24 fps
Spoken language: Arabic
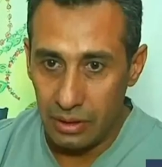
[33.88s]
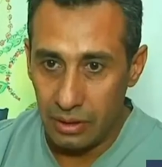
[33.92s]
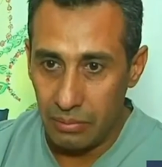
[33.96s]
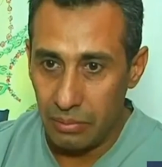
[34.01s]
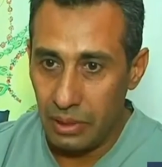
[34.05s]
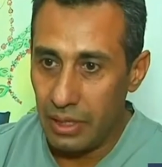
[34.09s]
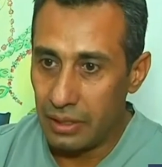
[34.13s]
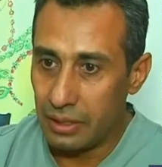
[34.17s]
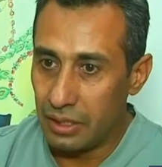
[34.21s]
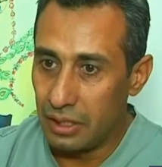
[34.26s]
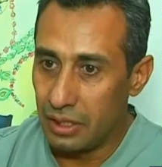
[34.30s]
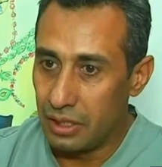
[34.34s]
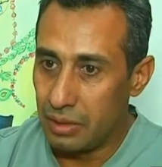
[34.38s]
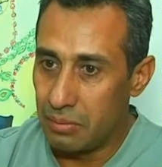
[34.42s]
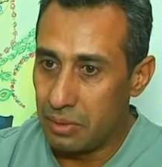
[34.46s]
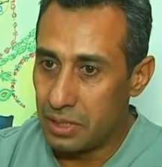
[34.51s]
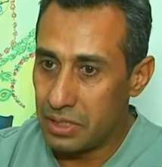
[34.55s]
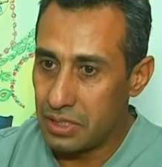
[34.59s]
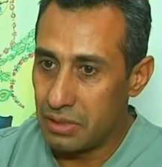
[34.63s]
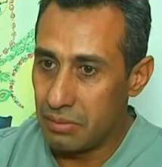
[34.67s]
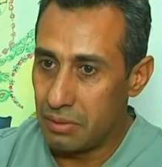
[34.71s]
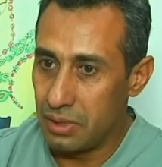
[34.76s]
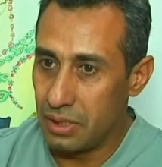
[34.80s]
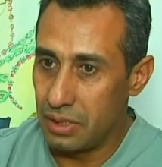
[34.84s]
بالحقيقة
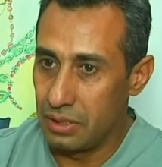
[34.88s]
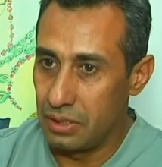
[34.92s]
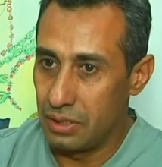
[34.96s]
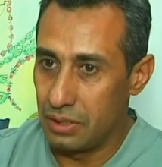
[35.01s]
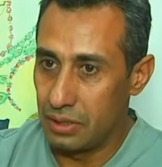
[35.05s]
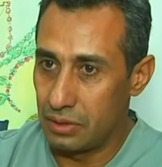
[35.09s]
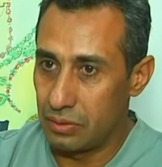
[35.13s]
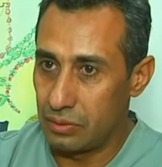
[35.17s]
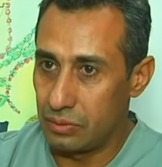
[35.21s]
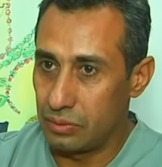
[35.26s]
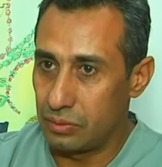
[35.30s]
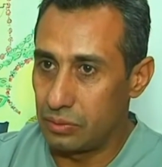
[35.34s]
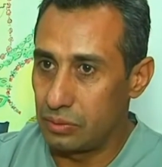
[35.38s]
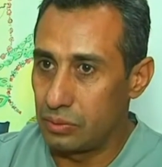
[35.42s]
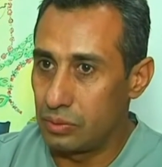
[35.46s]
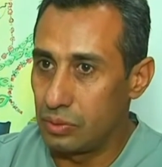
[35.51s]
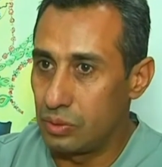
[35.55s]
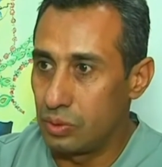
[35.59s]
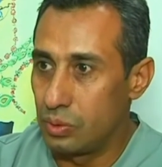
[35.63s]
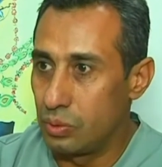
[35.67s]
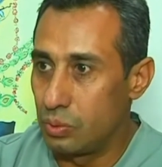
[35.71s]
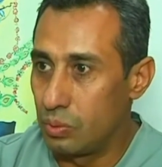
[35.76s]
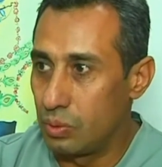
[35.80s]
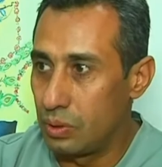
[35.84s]
مرسم الغدير
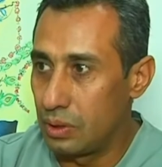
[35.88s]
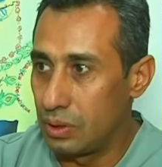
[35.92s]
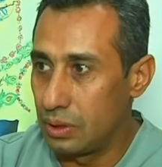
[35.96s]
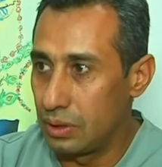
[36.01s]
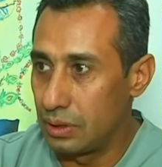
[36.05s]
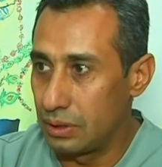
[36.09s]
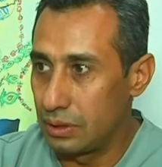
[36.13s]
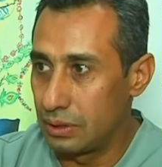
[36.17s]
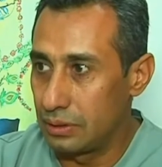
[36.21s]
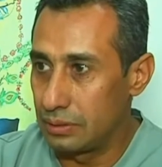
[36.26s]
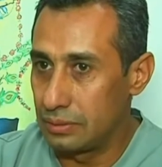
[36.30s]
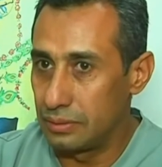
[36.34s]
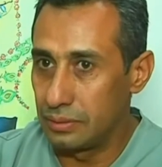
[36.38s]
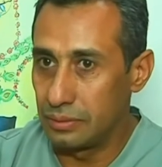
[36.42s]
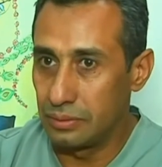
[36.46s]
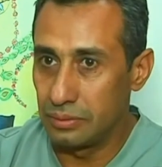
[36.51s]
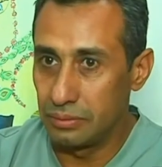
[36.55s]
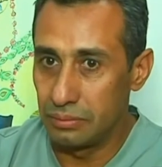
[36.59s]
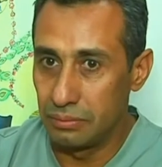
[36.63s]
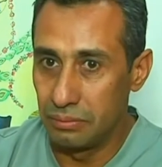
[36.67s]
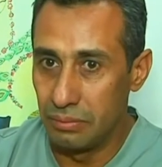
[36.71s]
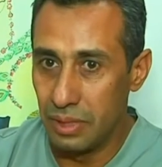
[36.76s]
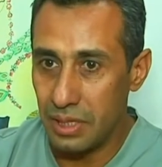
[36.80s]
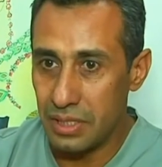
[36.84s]
هو
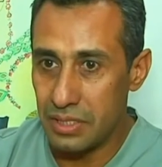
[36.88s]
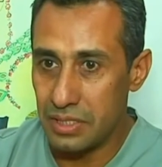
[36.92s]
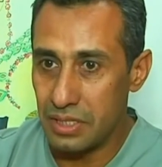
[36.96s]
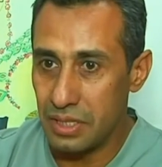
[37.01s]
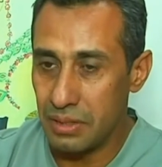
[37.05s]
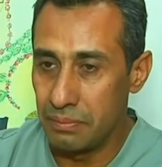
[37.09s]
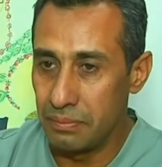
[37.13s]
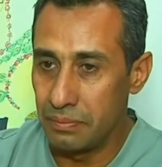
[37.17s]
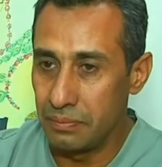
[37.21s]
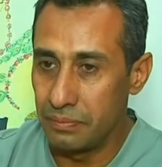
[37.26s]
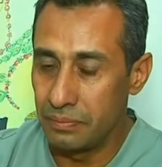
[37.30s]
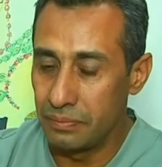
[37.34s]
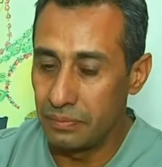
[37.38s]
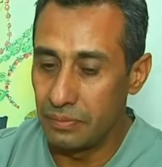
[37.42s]
مرسم